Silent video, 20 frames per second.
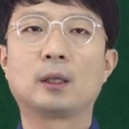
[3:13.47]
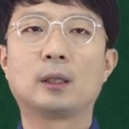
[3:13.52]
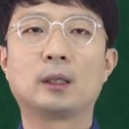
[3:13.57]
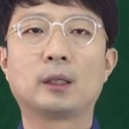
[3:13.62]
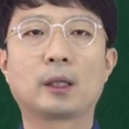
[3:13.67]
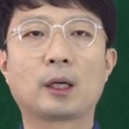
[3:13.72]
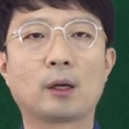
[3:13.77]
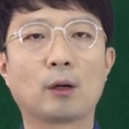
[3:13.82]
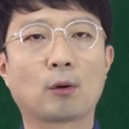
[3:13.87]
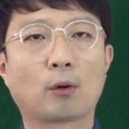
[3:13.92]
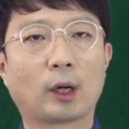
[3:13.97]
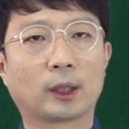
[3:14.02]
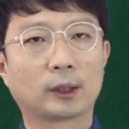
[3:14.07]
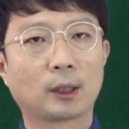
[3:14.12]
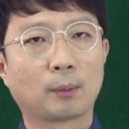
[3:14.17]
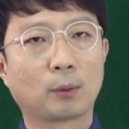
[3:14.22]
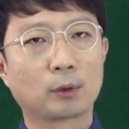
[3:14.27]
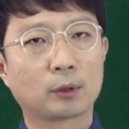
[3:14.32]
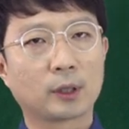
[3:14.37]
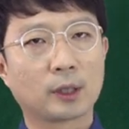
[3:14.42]
이게요
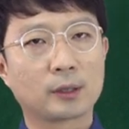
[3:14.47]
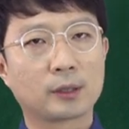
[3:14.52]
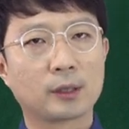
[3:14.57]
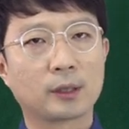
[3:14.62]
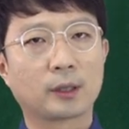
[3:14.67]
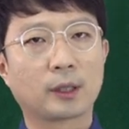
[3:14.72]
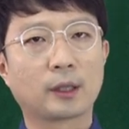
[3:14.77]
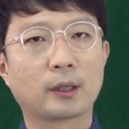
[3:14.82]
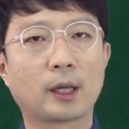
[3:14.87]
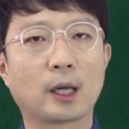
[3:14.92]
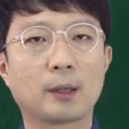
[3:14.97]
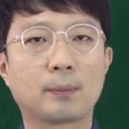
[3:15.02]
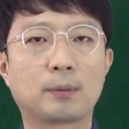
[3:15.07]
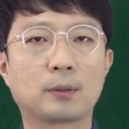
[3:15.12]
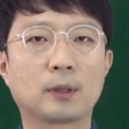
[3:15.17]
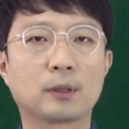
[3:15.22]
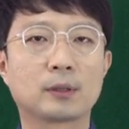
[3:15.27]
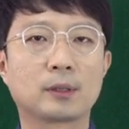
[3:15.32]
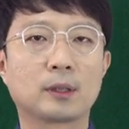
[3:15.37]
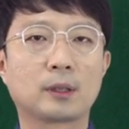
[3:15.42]
과자 봉지에 쓰일 때는
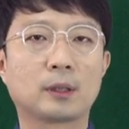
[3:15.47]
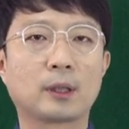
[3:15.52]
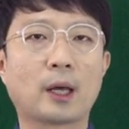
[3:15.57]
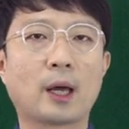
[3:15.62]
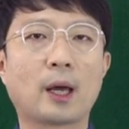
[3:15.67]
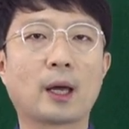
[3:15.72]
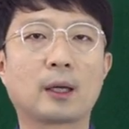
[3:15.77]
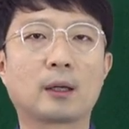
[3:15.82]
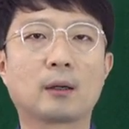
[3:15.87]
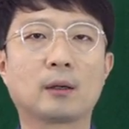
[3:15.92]
A+인데